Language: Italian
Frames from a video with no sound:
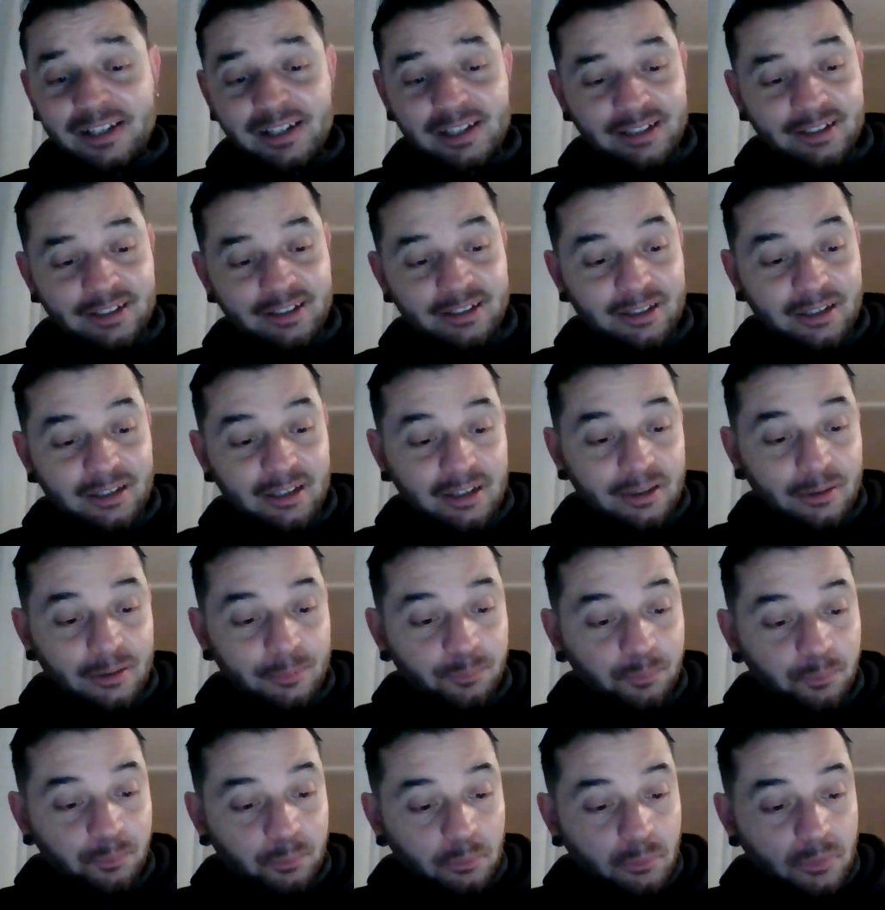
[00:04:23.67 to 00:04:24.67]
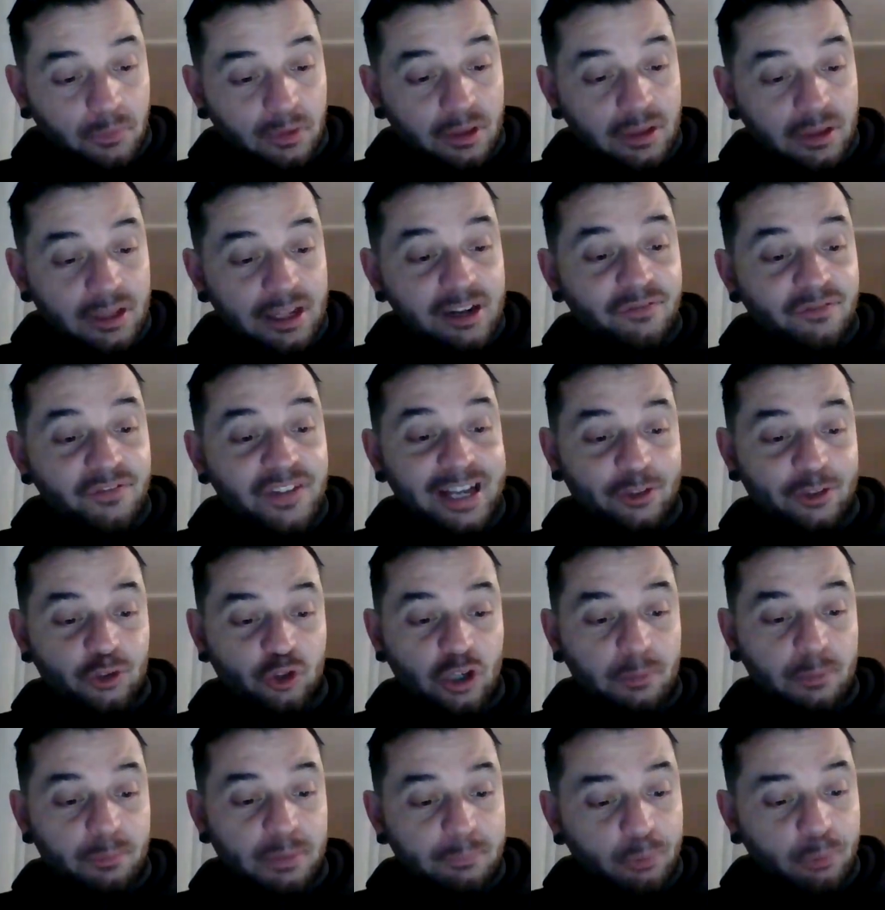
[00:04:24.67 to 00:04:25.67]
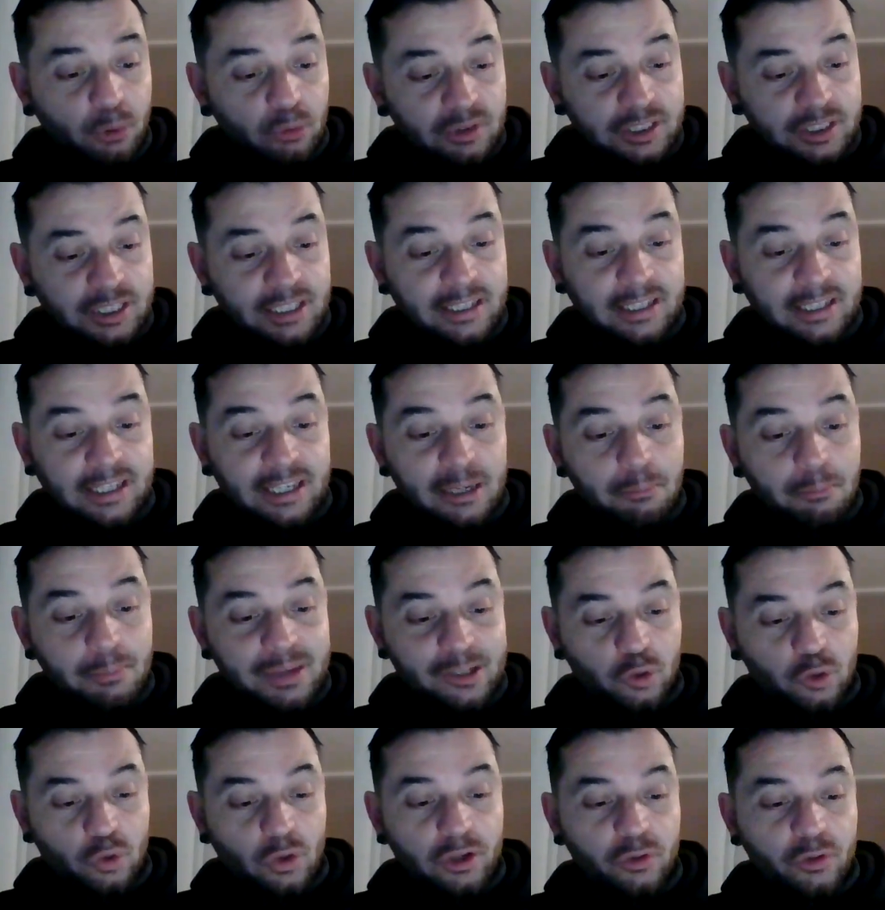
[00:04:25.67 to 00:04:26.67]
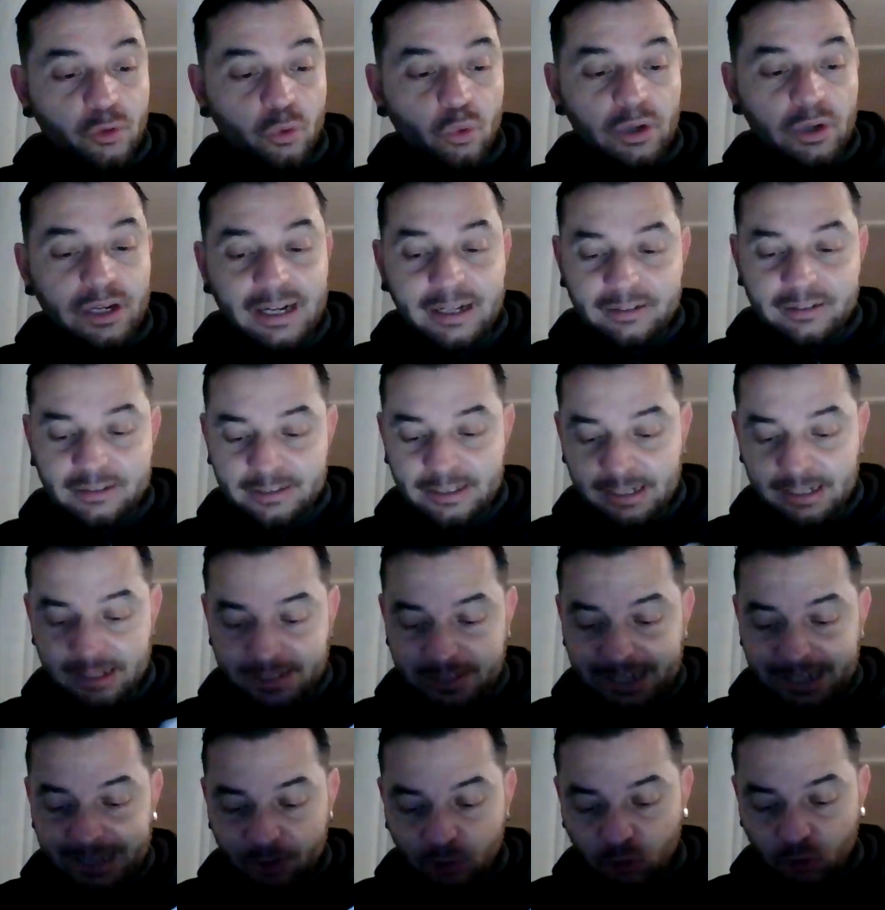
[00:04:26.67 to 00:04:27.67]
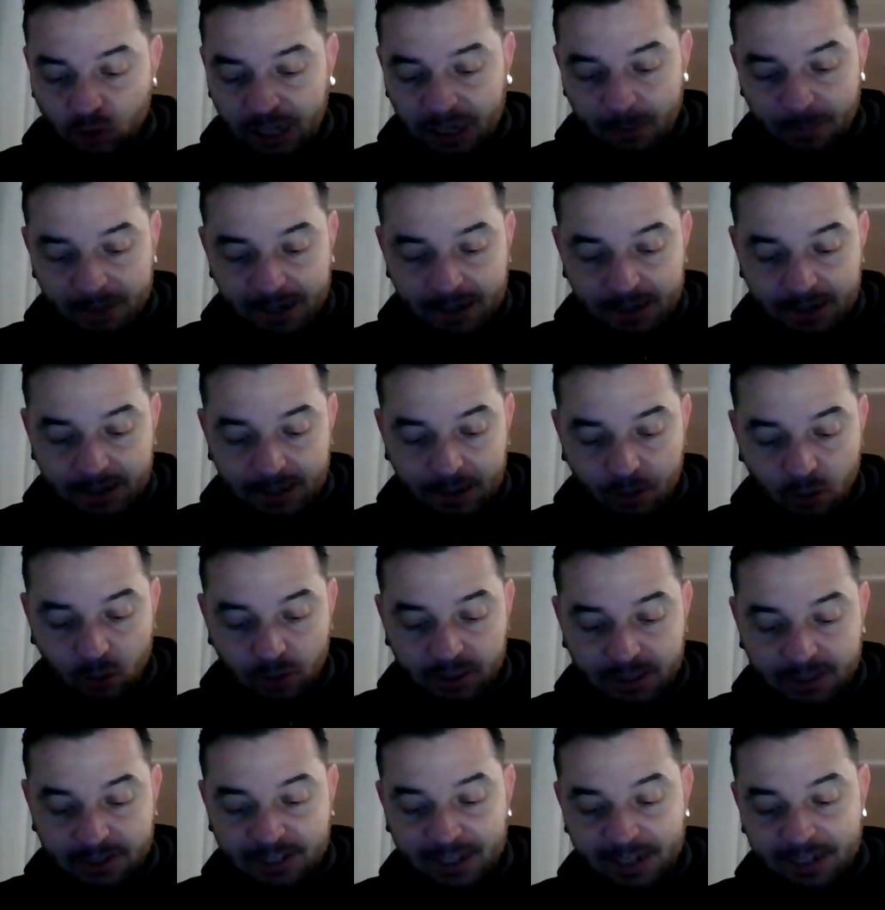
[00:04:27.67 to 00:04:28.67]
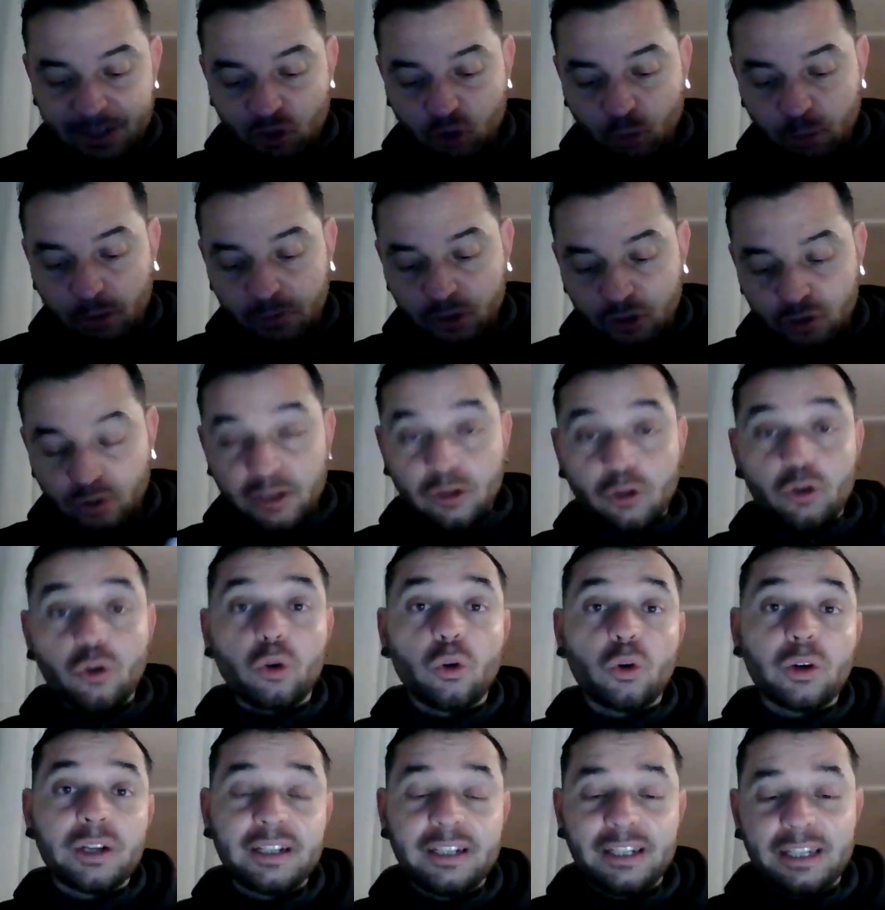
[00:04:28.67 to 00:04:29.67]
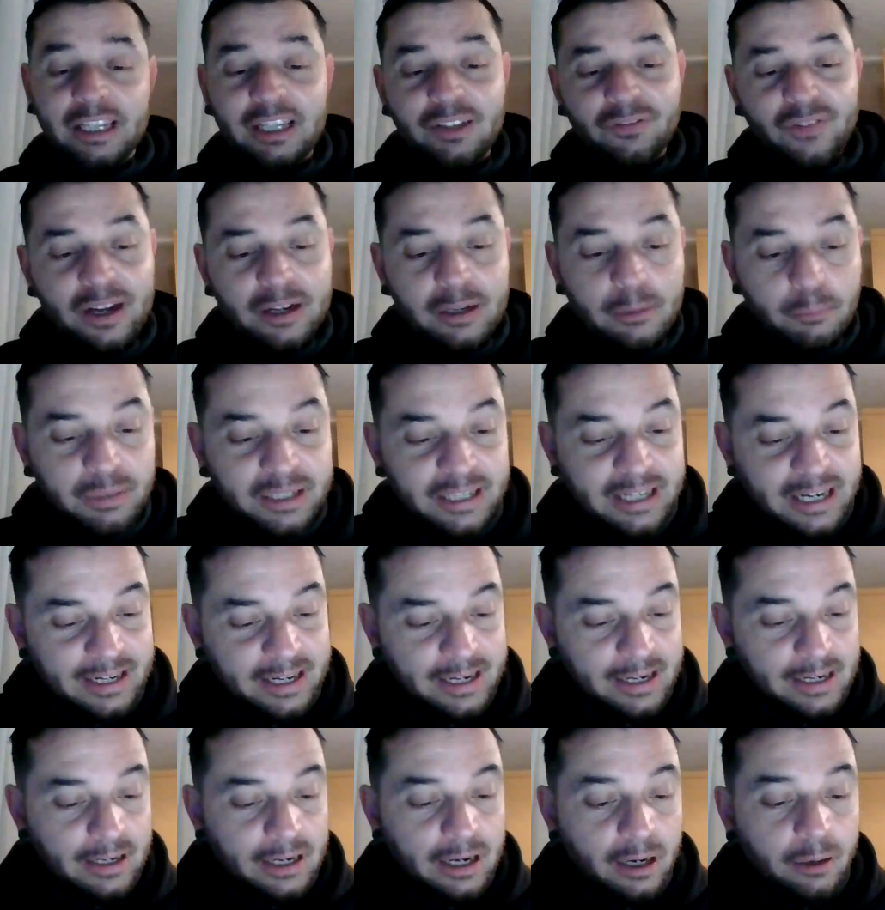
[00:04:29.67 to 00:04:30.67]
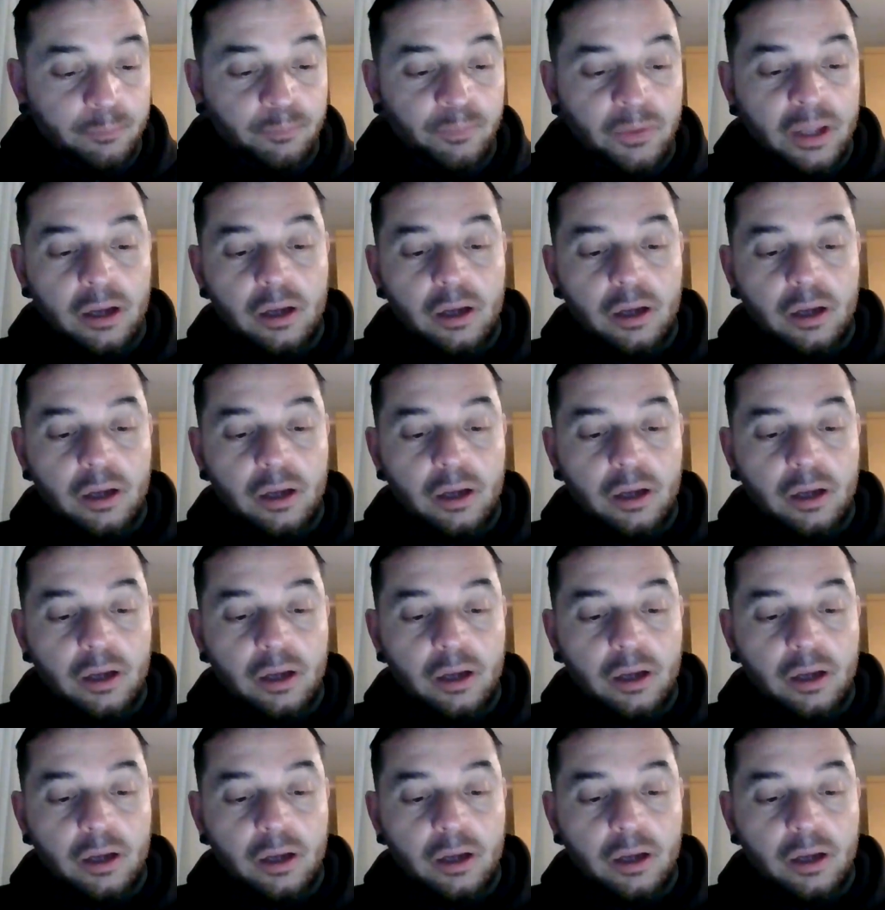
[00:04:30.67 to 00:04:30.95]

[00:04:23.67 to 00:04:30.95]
Ehm, il viaggio del Pippo Antichi in mezzo al nulla di Sergio Cabella con i disegni di supervisione e colori di Ivan Bigarella.